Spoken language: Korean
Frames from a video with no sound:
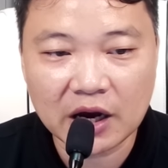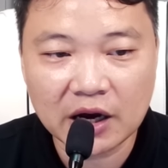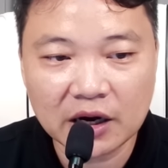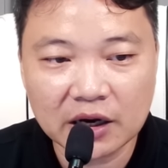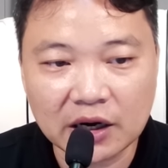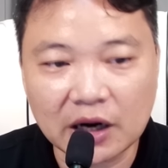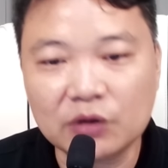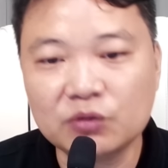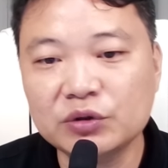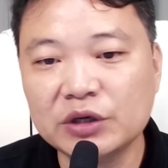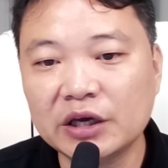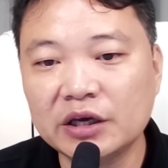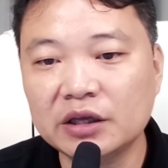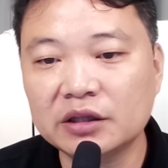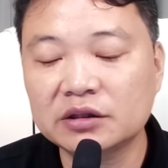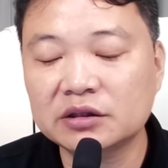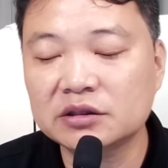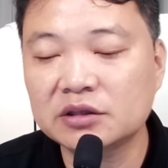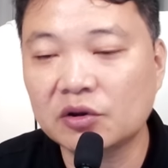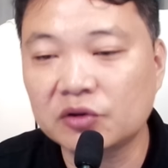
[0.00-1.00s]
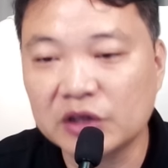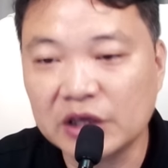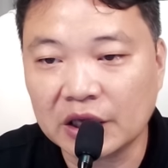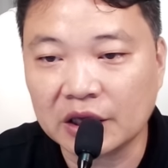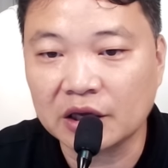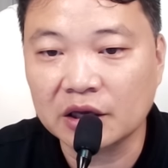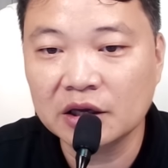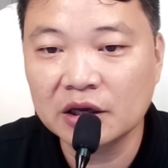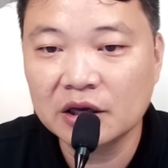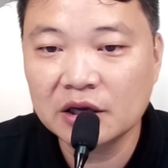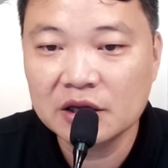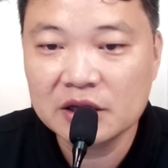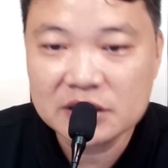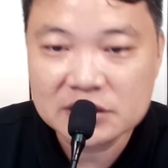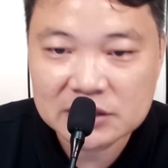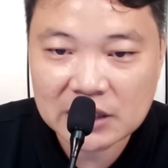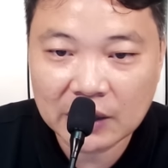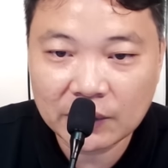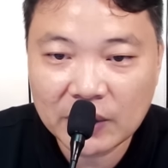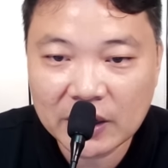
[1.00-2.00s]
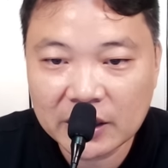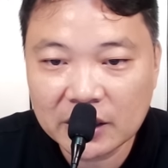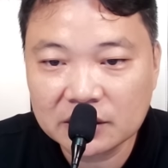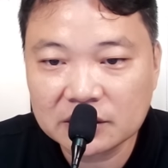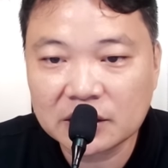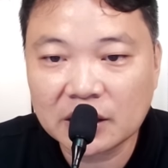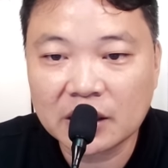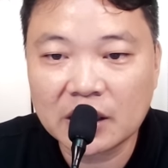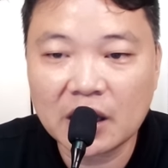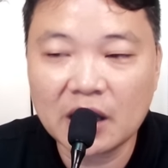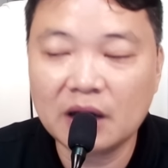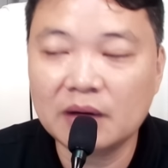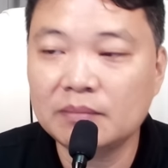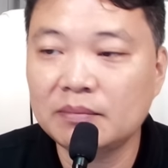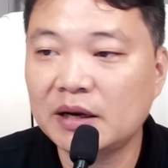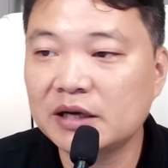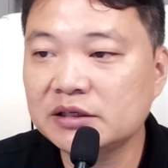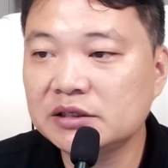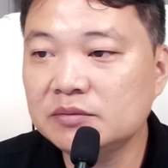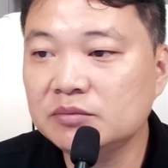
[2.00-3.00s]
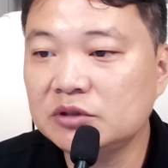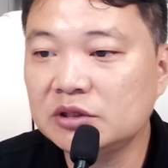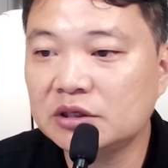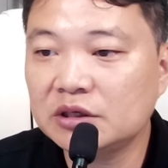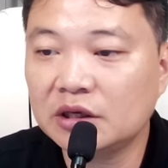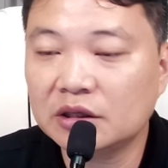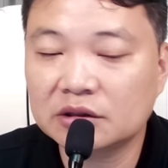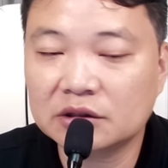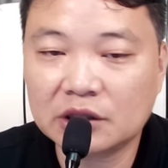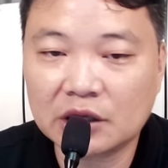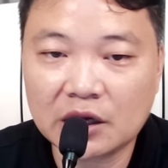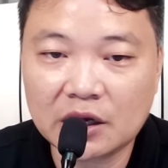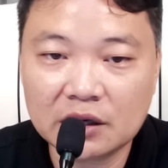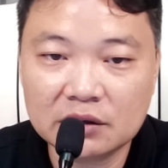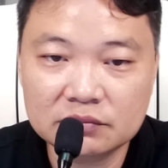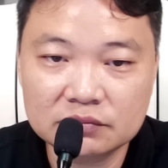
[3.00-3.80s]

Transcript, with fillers: 라고 얘기했더니 상황에 따라 말씀드리겠다.